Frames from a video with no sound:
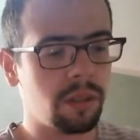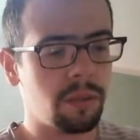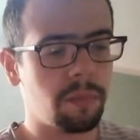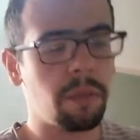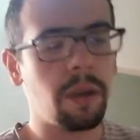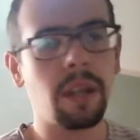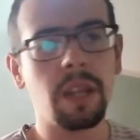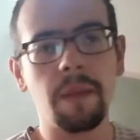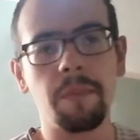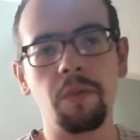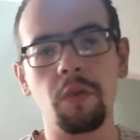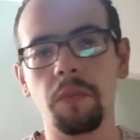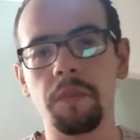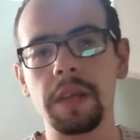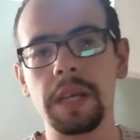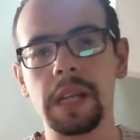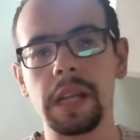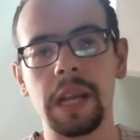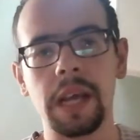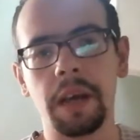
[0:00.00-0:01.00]
prende più
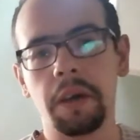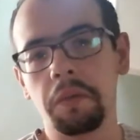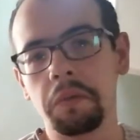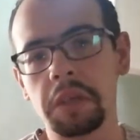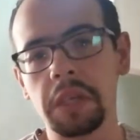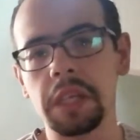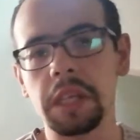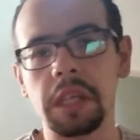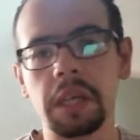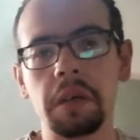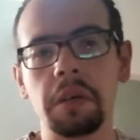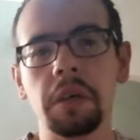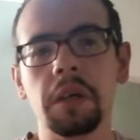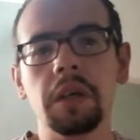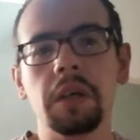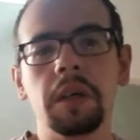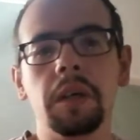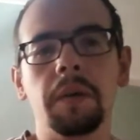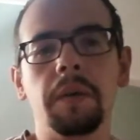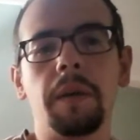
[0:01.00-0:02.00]
1000, quindi
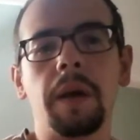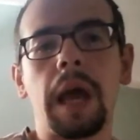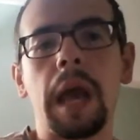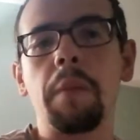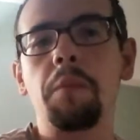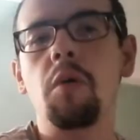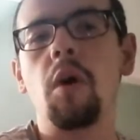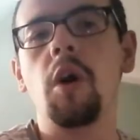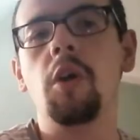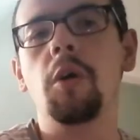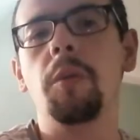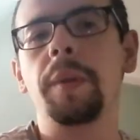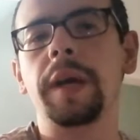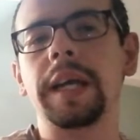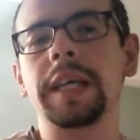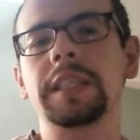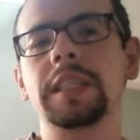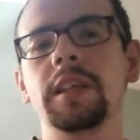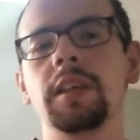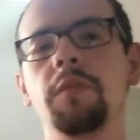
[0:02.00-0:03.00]
è buono perché se